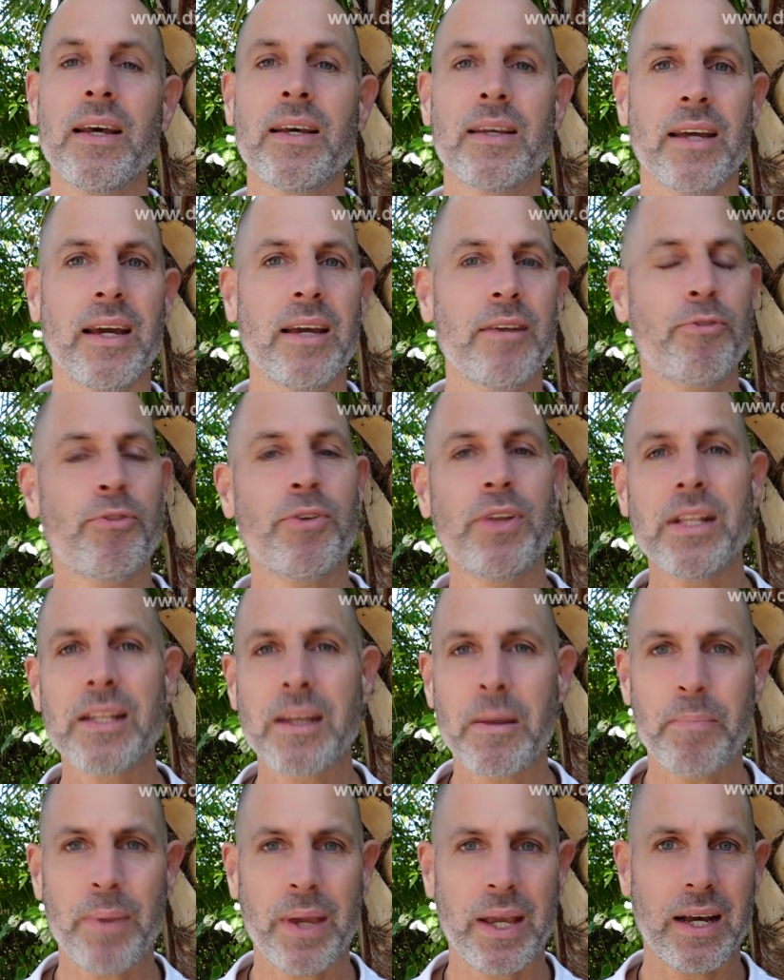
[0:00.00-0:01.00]
ja, in vielen
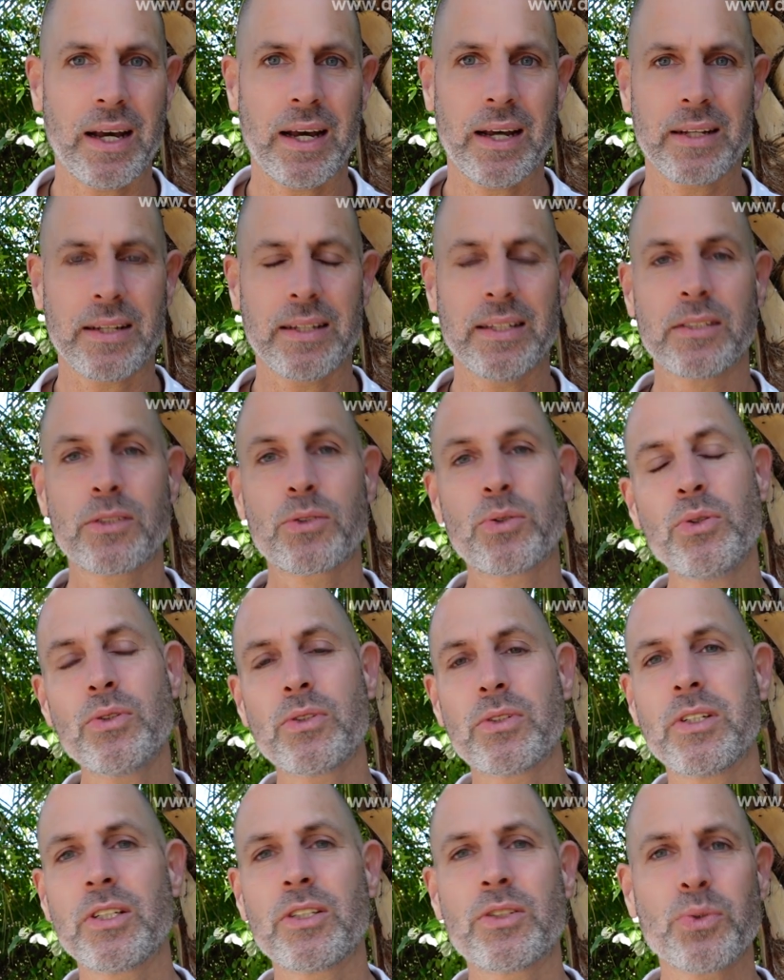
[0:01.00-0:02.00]
Gebäckarten ist
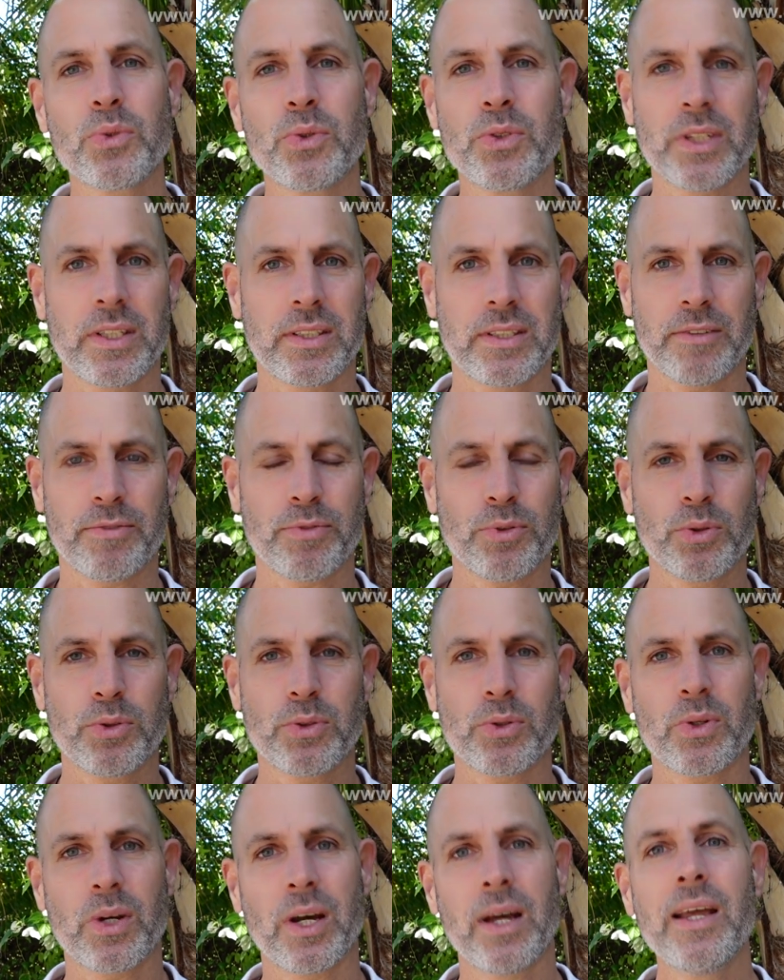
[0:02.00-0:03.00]
künstlich zugesetzter
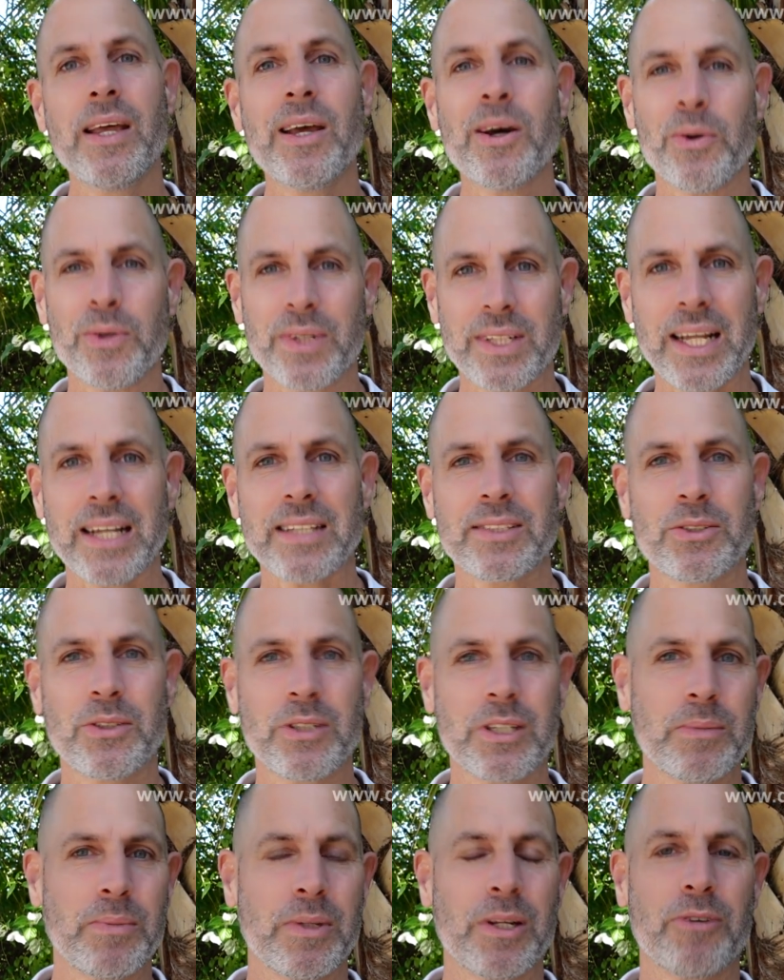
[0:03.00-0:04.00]
Fruchtzucker und das
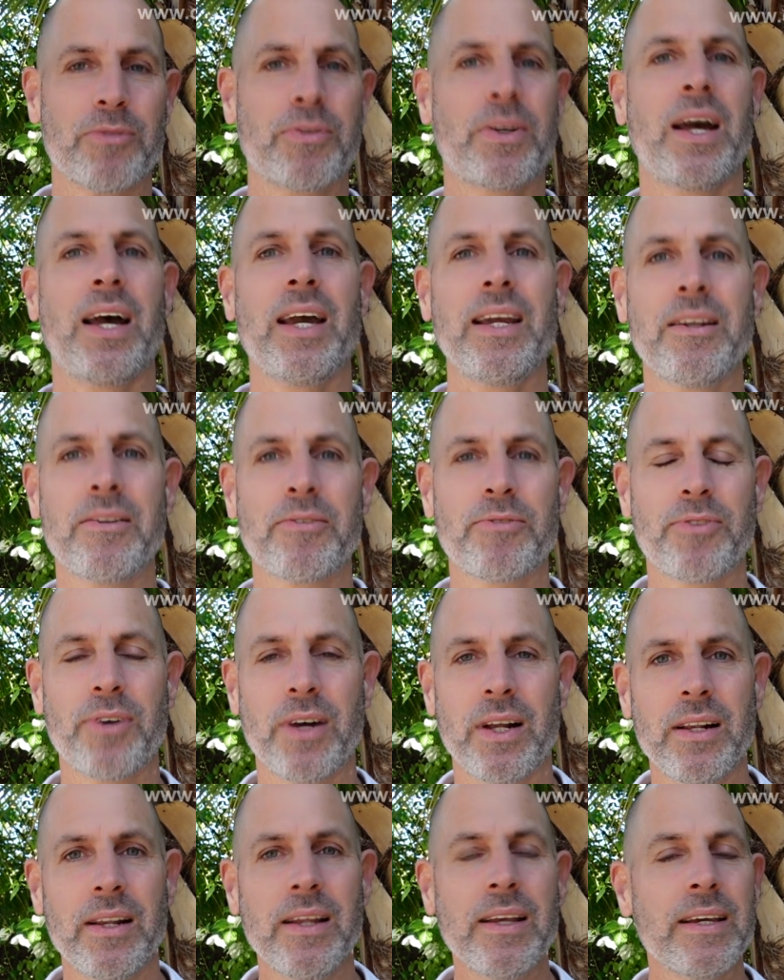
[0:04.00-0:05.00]
sollte man auf keinen
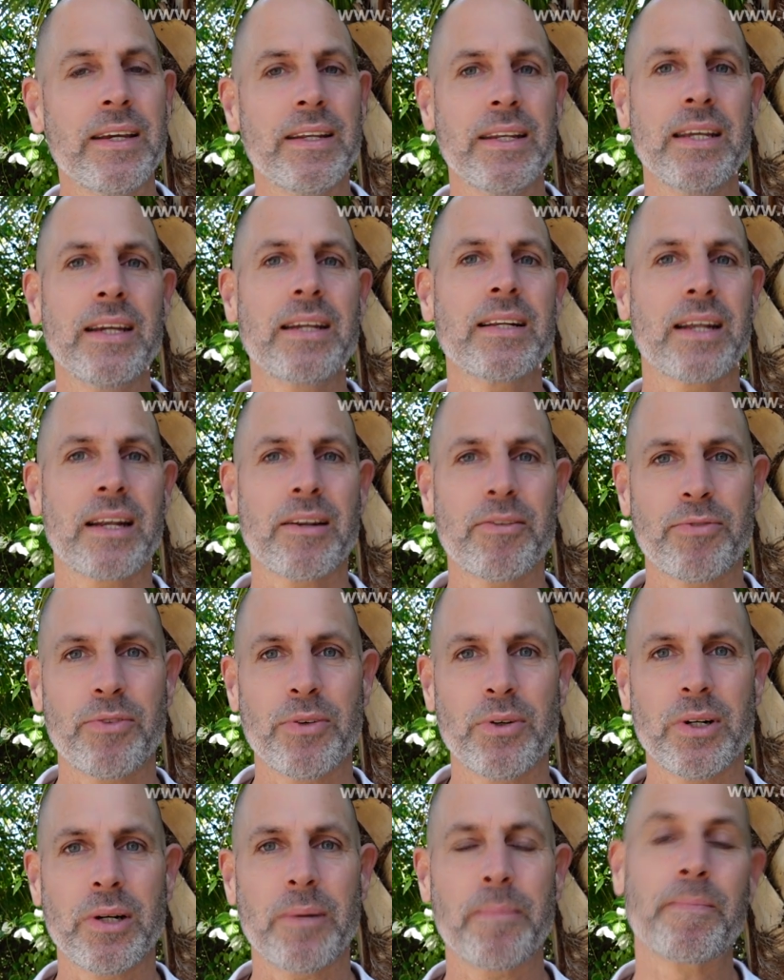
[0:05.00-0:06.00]
Fall in irgendeiner
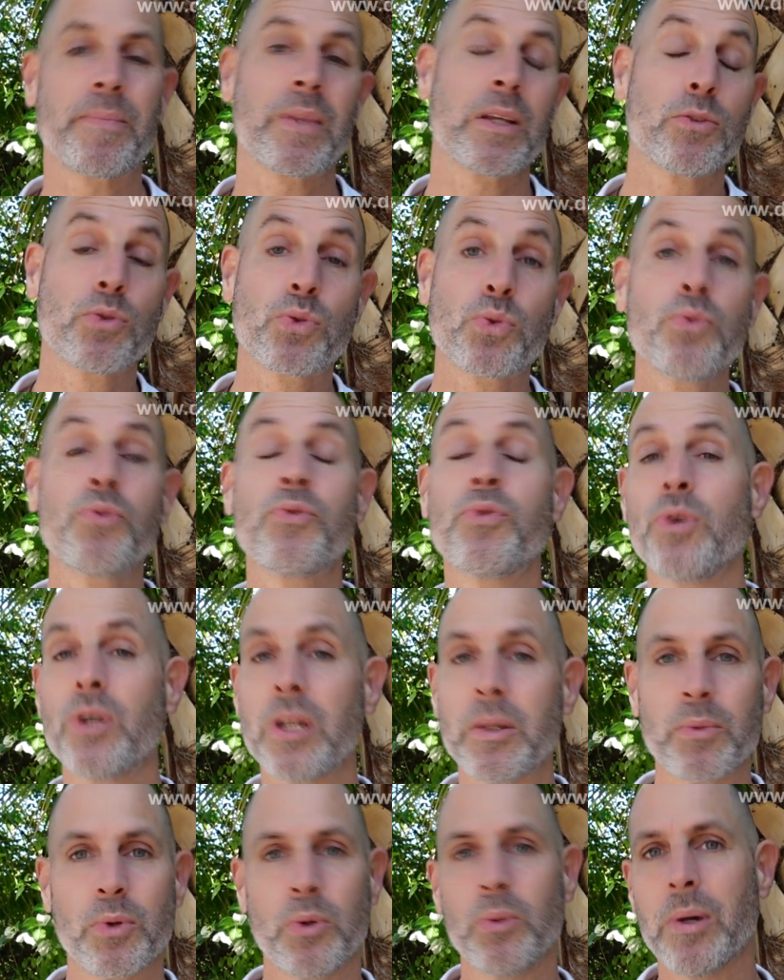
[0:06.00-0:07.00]
Form zuführen
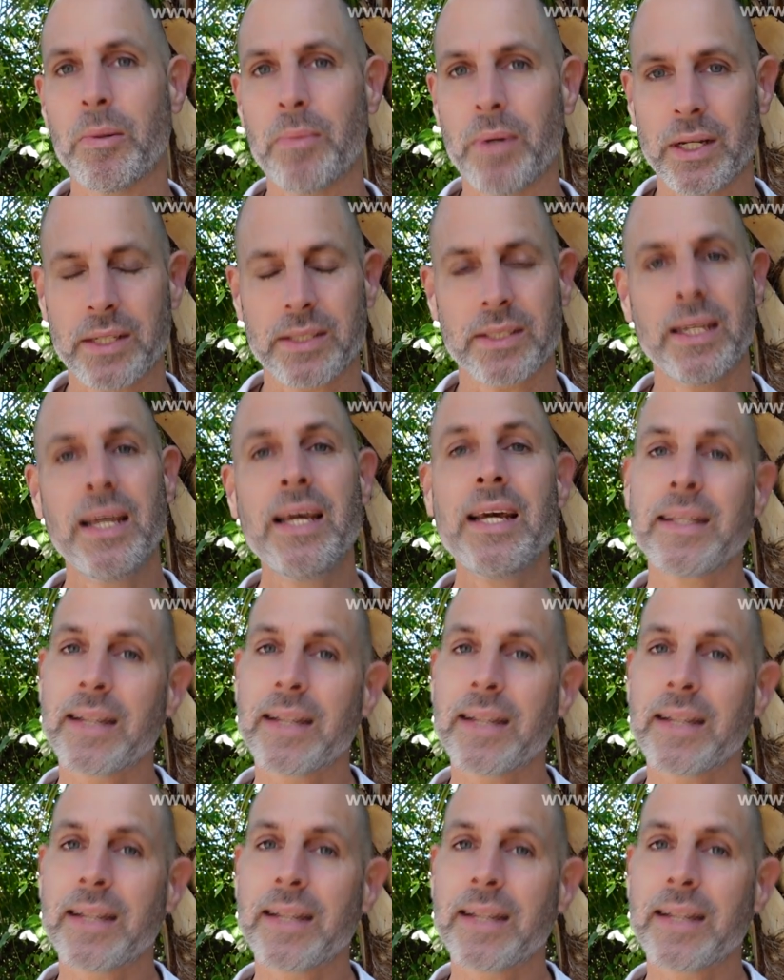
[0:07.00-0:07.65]
im Übermaße.